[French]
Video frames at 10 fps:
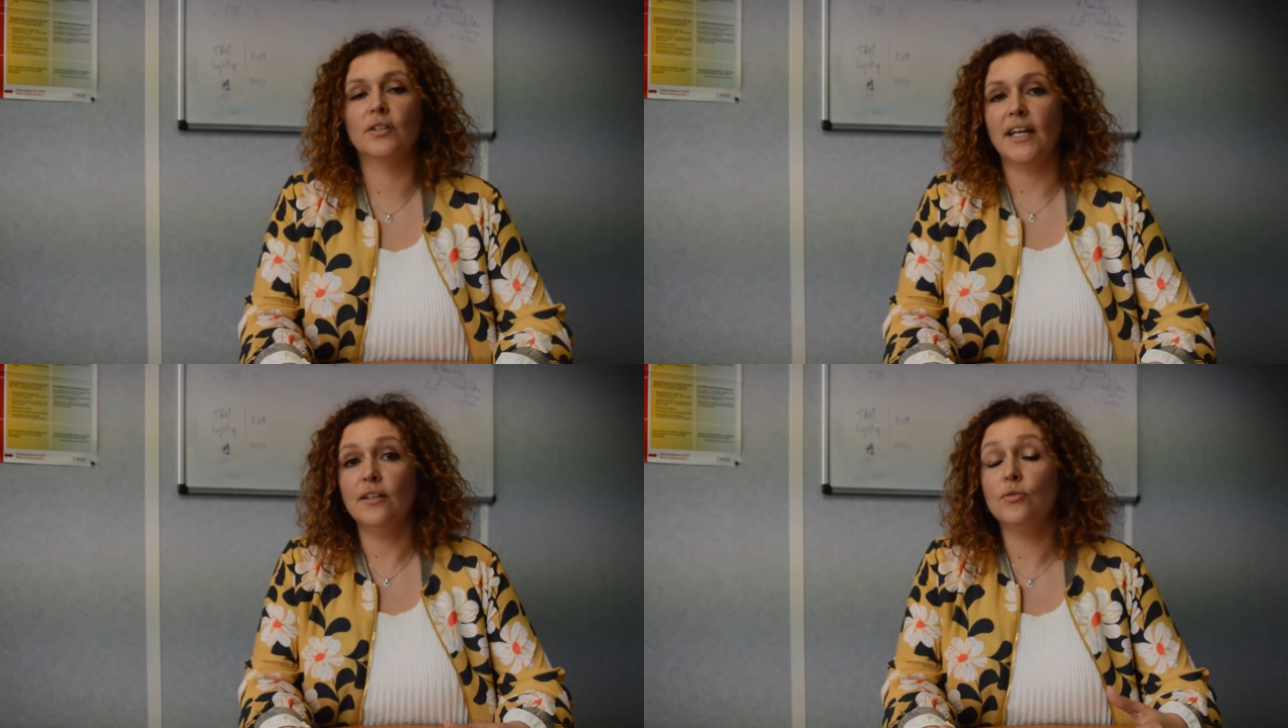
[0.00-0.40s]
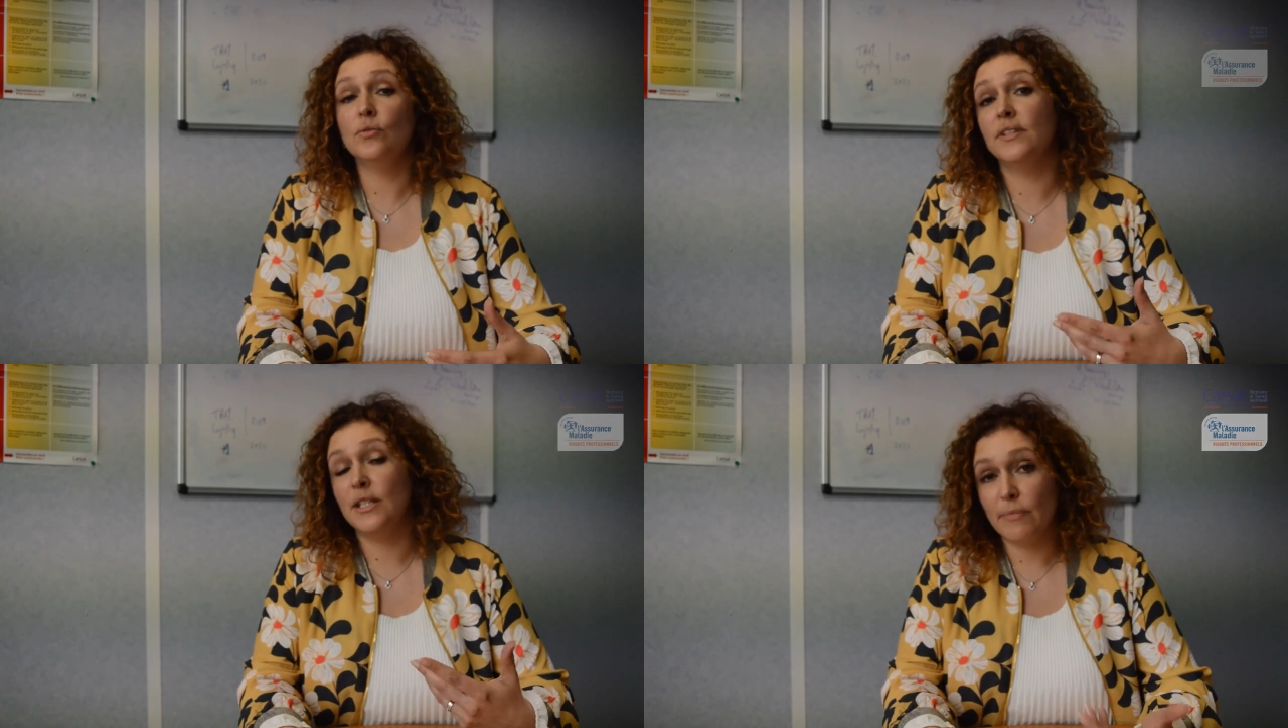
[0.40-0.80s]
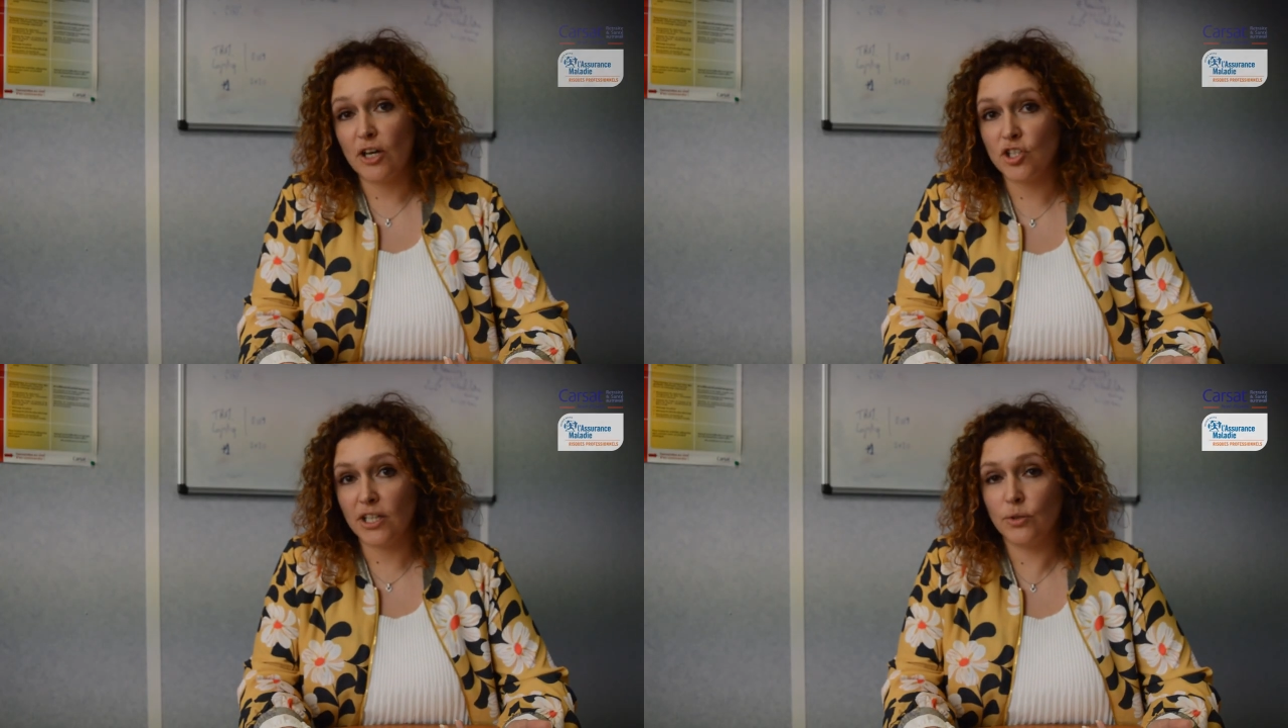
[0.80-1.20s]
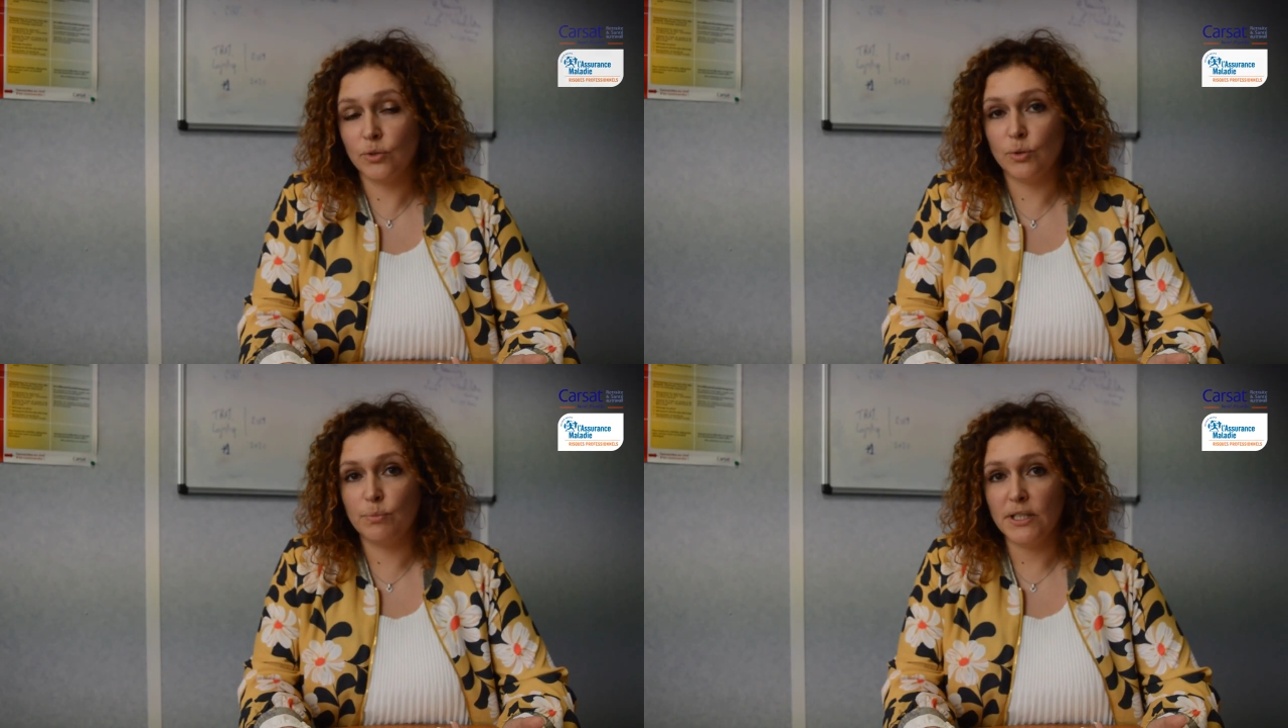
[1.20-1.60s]
le cadre d'une démarche
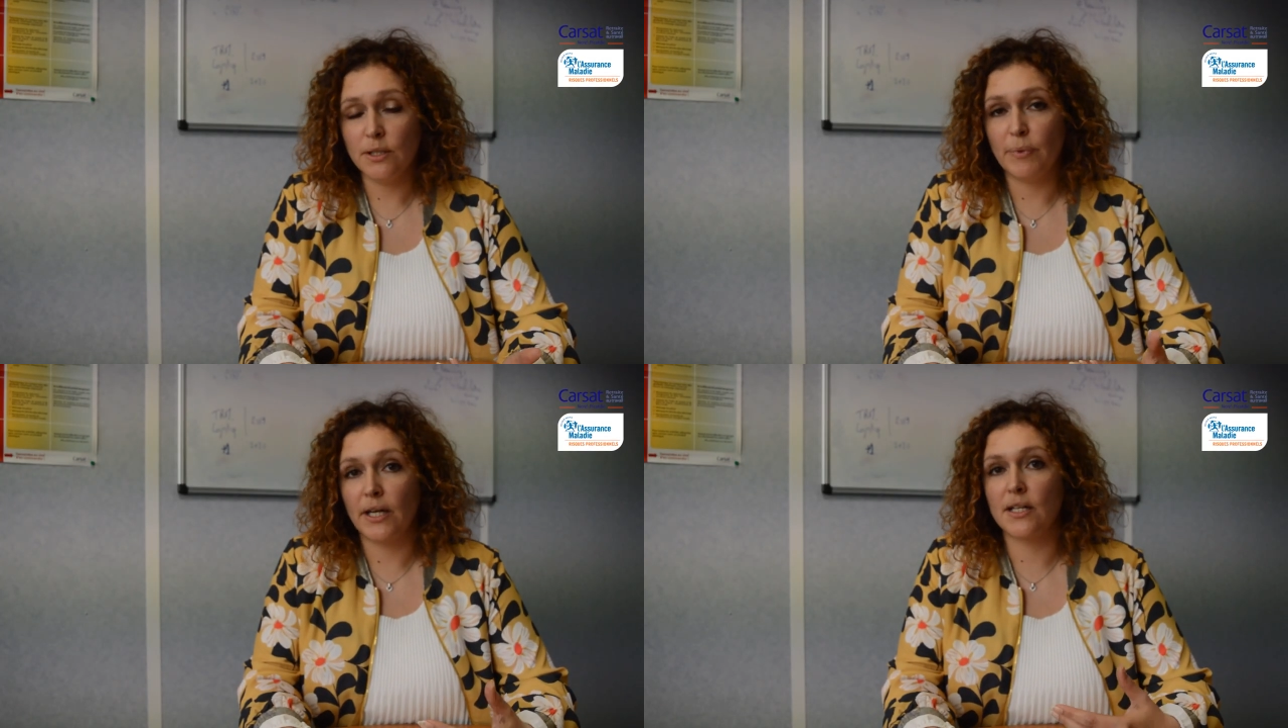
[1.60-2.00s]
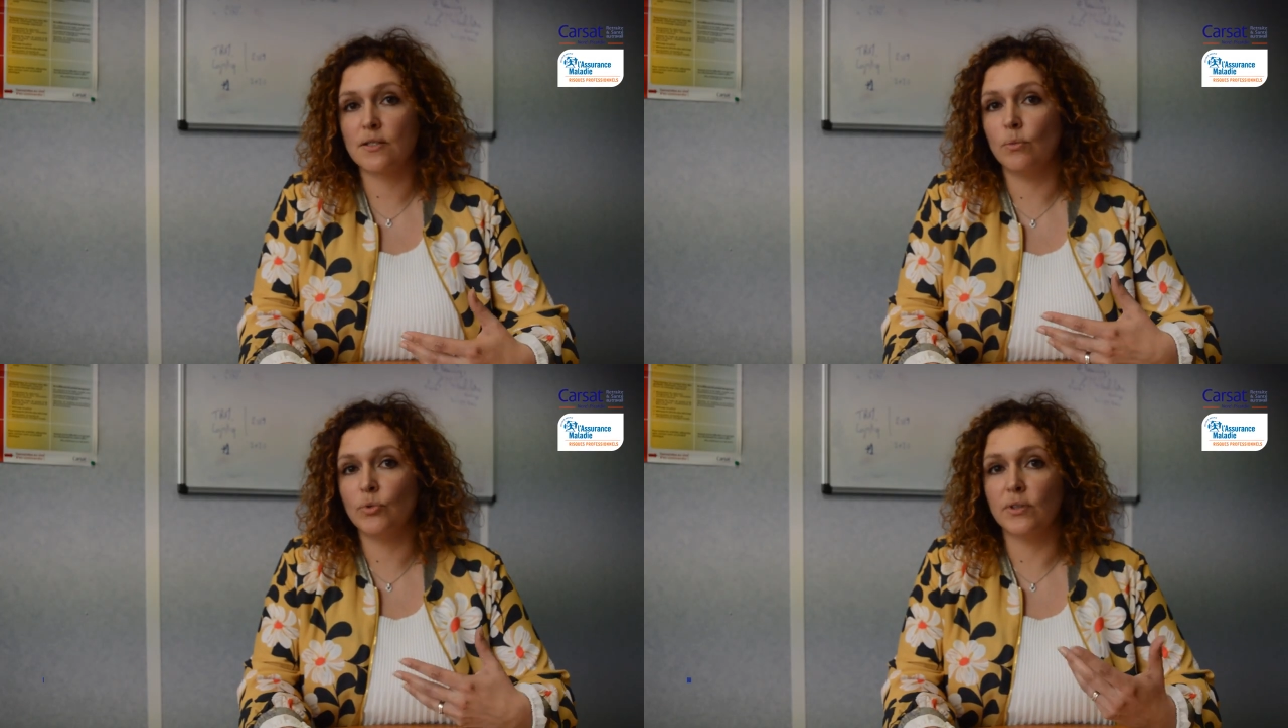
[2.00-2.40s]
ergonomique, par exemple dans